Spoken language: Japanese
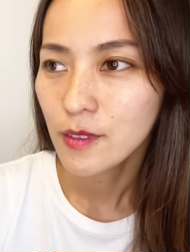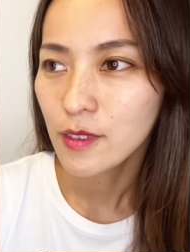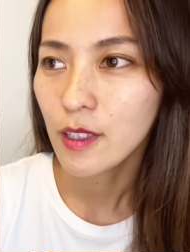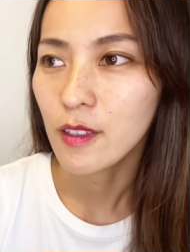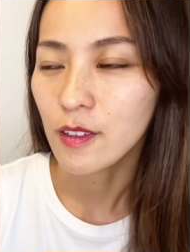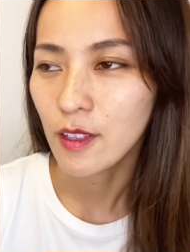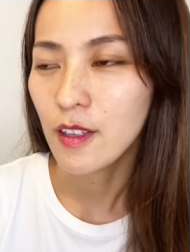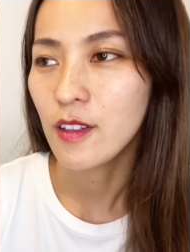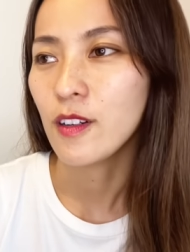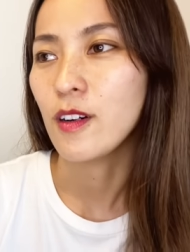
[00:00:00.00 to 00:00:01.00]
だからね、
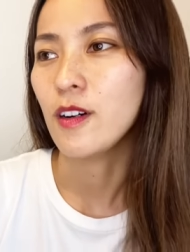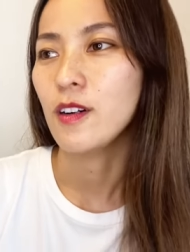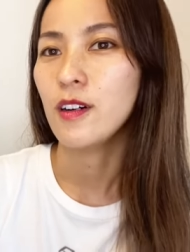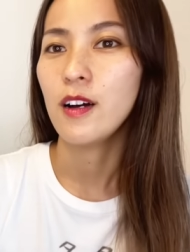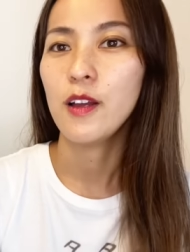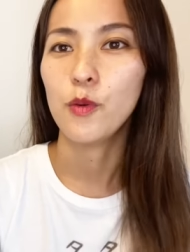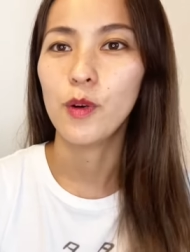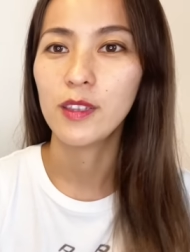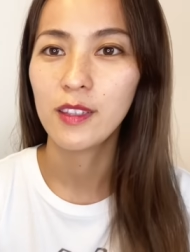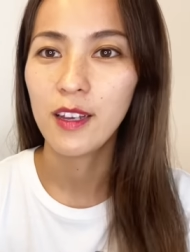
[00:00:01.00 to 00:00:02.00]
なんか、はい、終
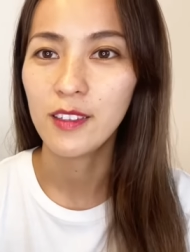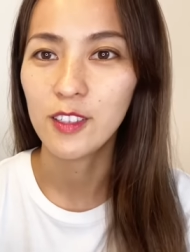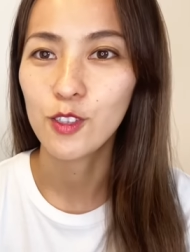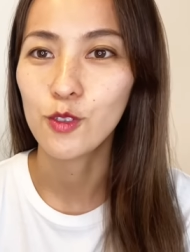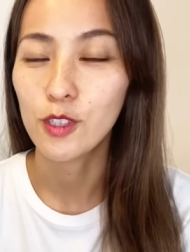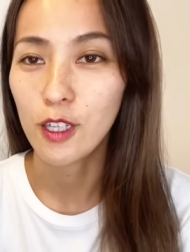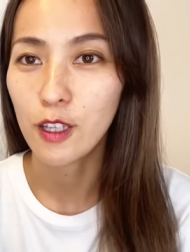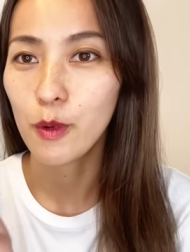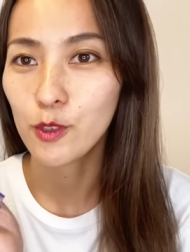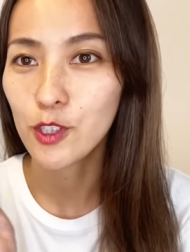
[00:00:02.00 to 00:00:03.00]
わったですぐさ、
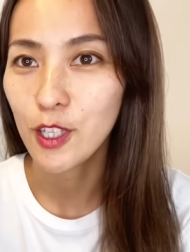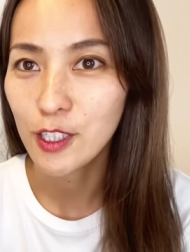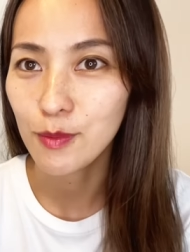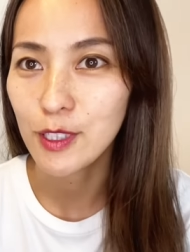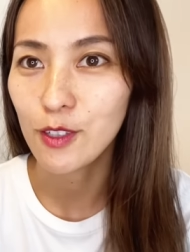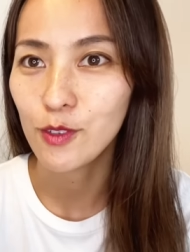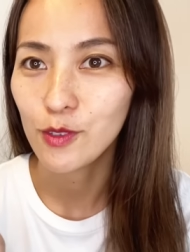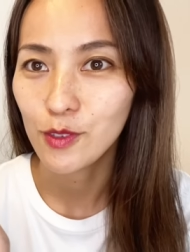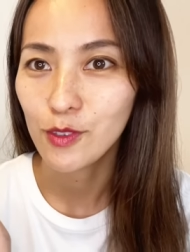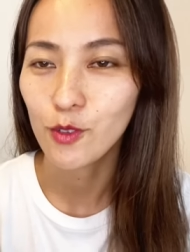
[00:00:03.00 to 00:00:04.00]
タバコ吸い始めちゃう
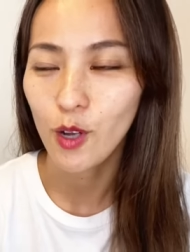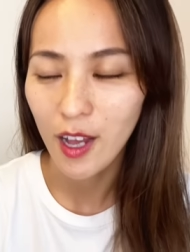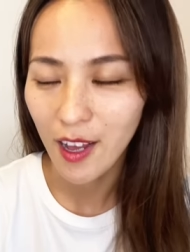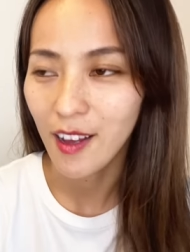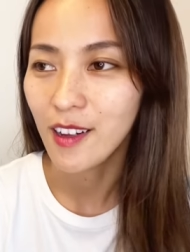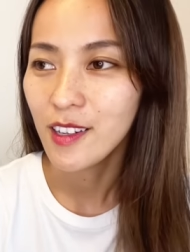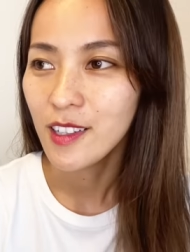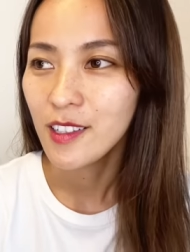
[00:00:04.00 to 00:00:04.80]
とか、